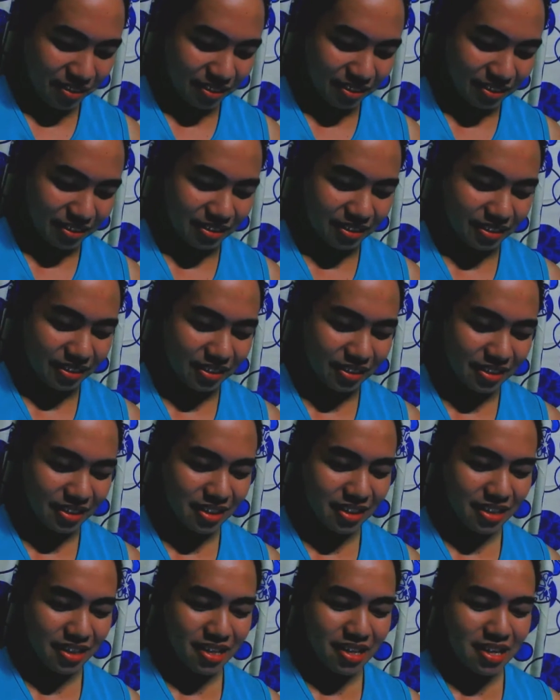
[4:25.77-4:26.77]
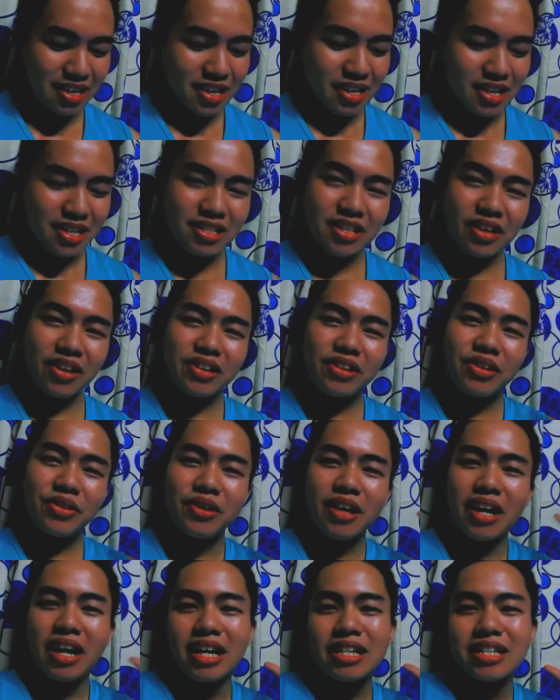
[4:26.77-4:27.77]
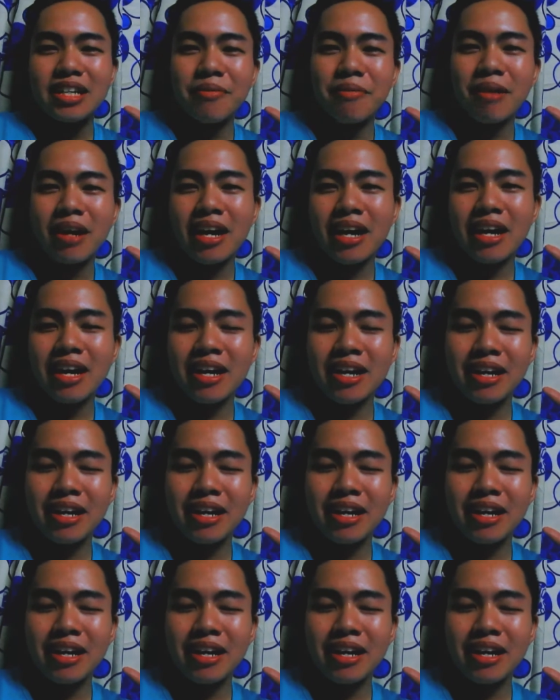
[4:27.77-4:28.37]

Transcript: Hmm. so, yun na nga sa mga